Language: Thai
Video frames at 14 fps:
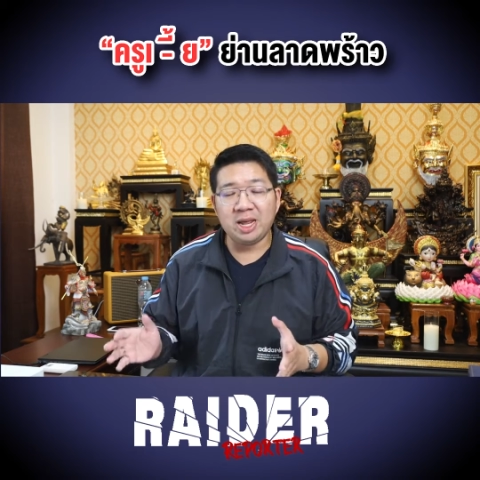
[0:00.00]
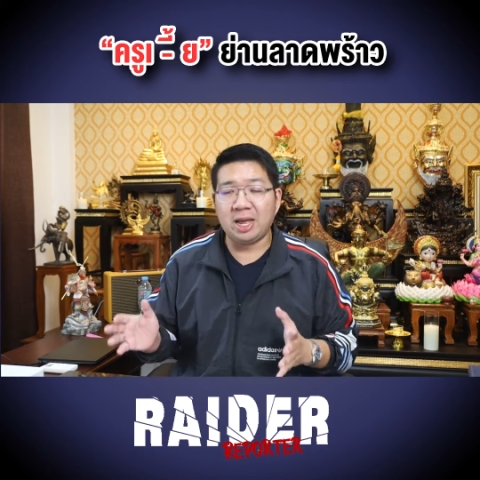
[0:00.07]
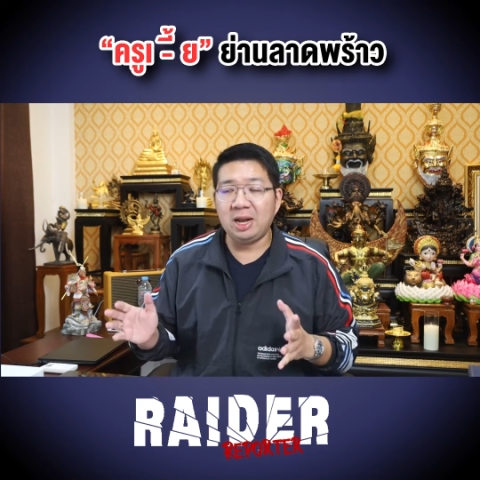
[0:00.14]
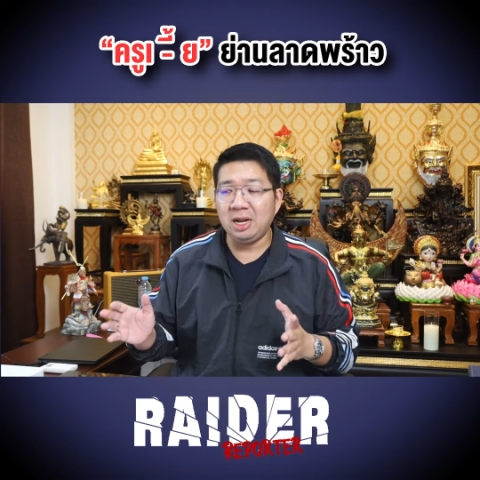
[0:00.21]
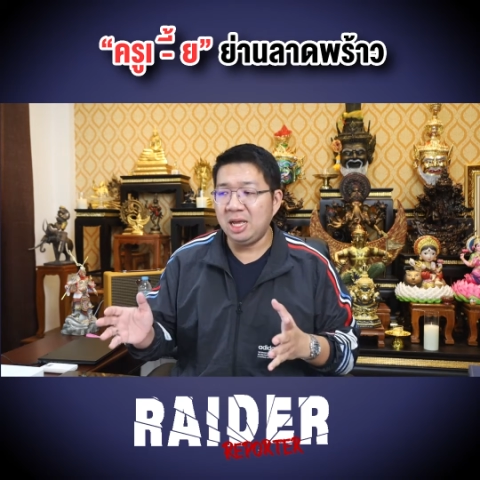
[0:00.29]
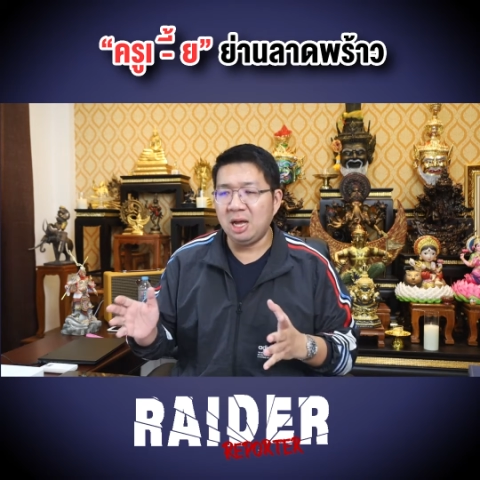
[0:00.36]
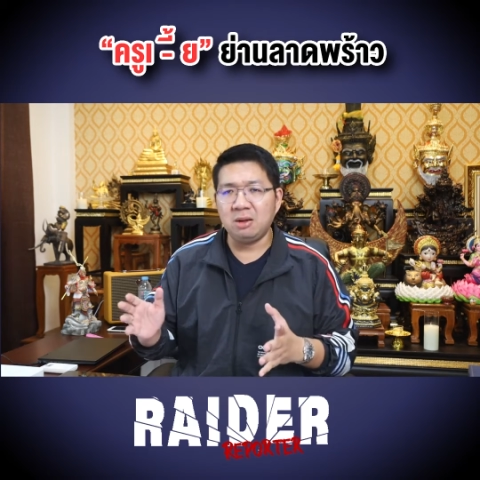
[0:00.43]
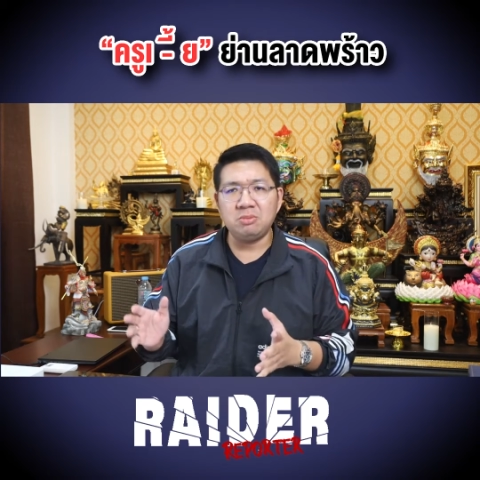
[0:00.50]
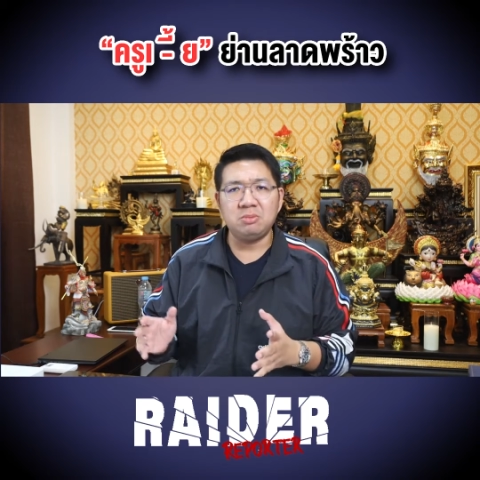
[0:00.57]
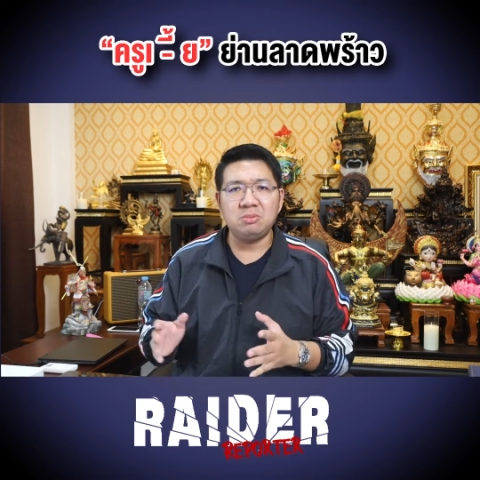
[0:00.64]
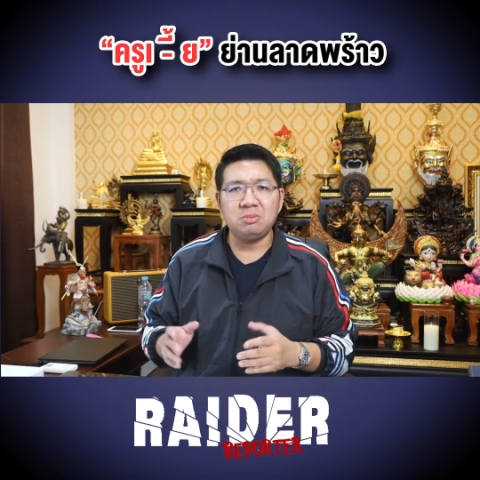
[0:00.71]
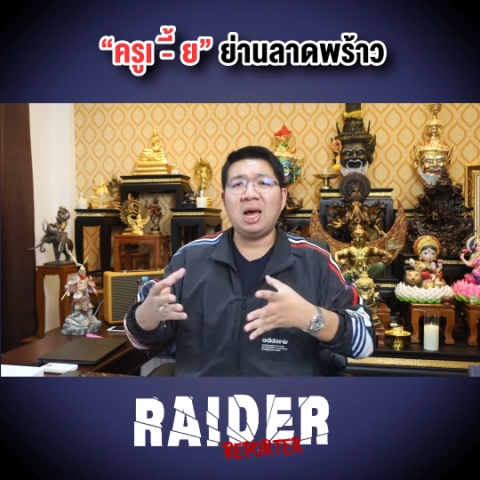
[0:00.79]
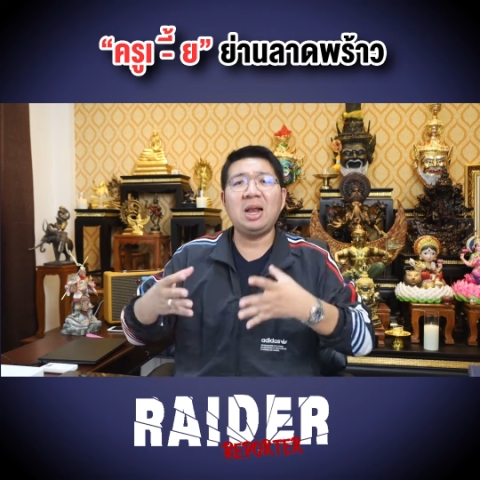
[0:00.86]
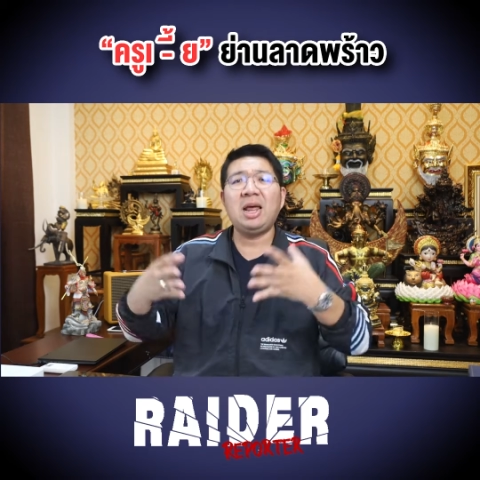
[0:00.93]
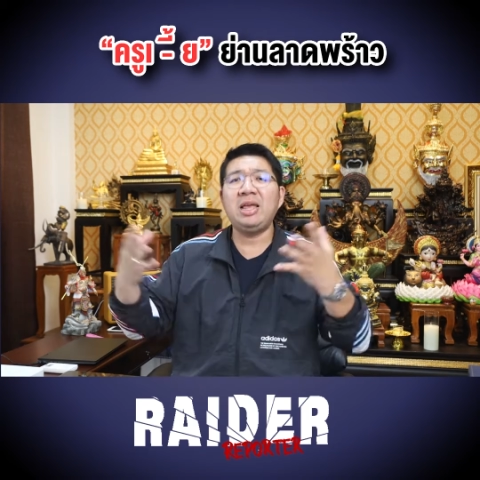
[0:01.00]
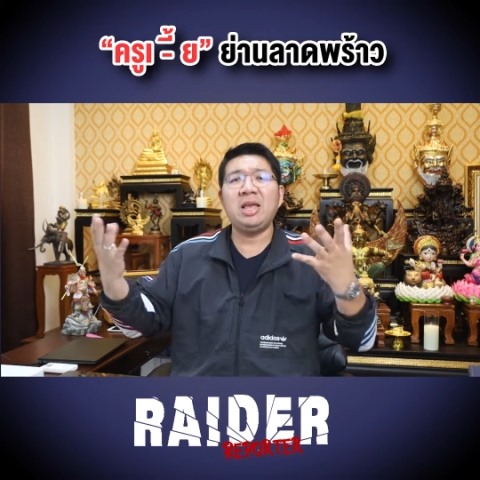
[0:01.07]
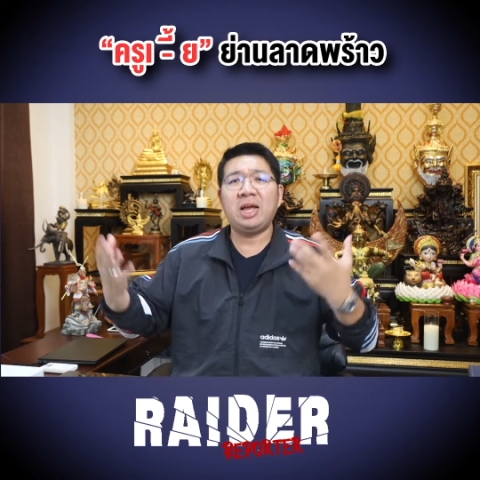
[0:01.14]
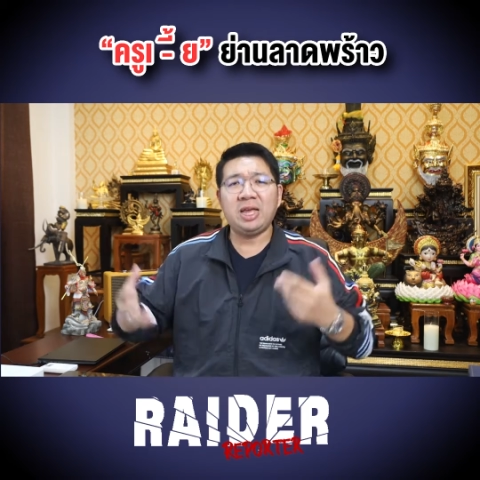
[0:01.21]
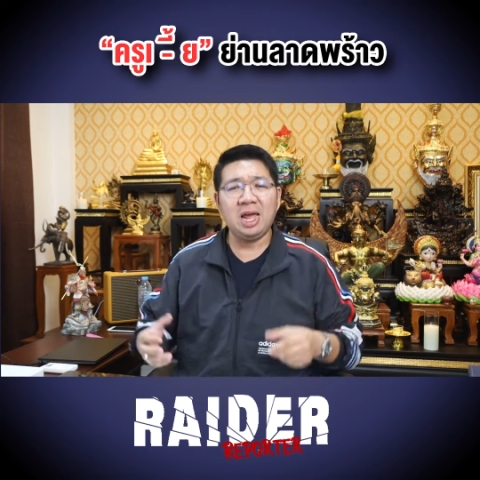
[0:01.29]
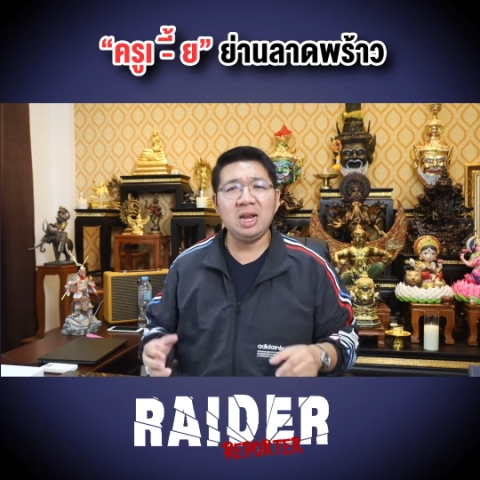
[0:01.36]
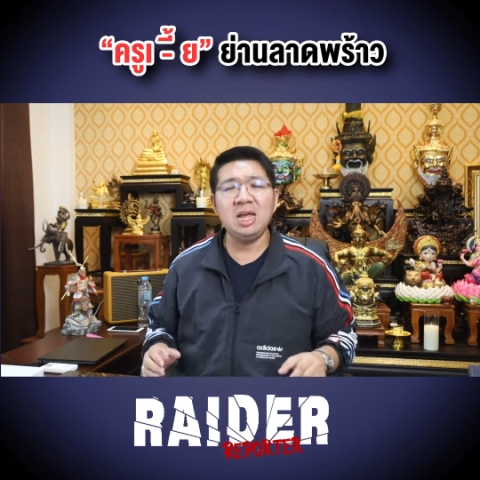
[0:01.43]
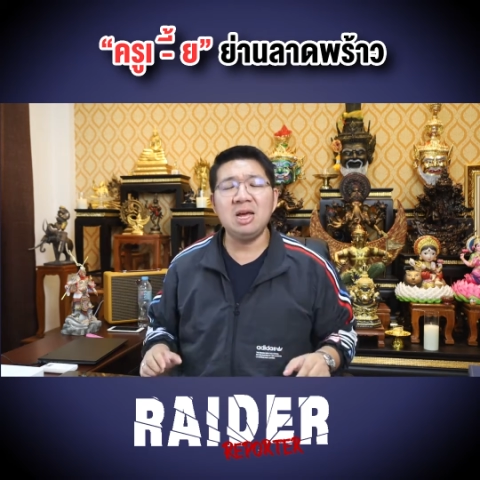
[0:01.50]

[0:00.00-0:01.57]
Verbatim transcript: เนี่ยเรื่องอะไรอย่างเงี้